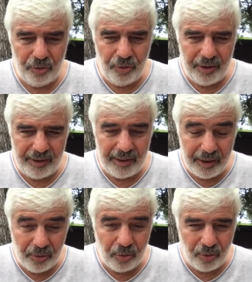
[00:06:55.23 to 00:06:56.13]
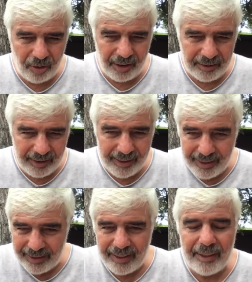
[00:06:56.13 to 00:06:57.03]
Suriye'de yeni kurulan
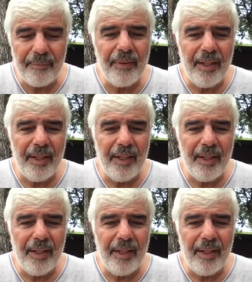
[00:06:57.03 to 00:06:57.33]
dengede